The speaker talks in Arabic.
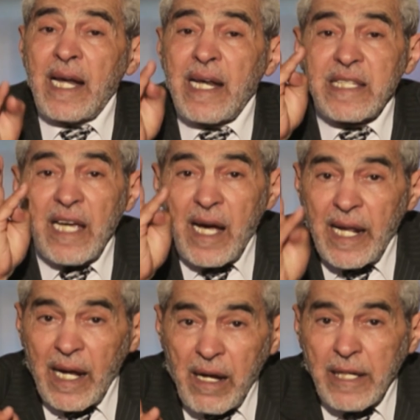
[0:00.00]
الذي
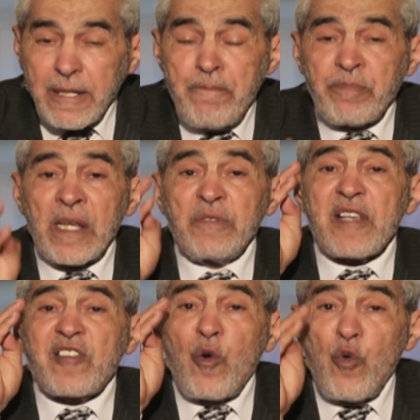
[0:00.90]
خلقك
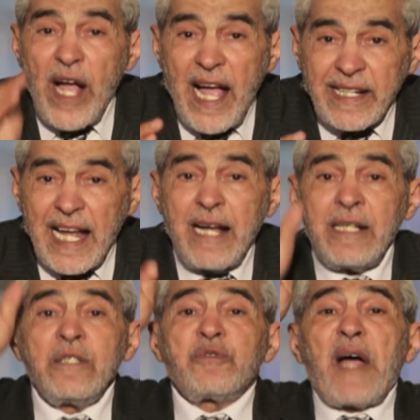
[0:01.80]
فسواك
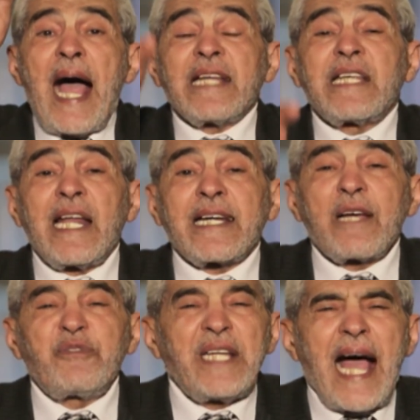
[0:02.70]

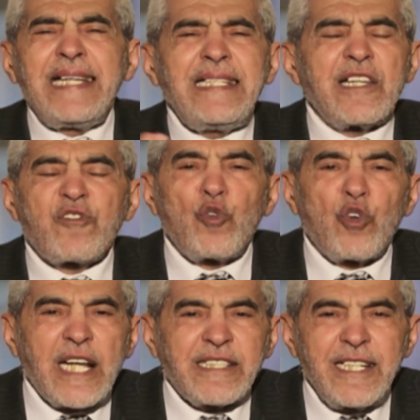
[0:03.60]
فعدلك في أي
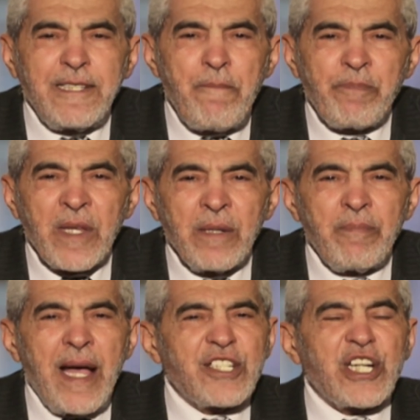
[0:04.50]
صورة
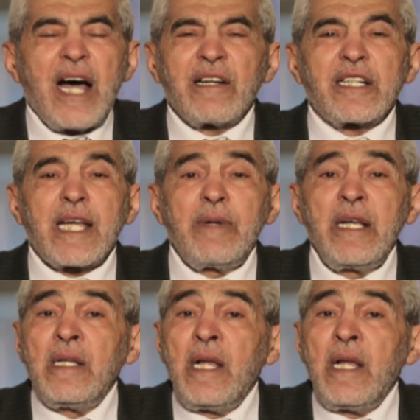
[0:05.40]
ما شاء ركب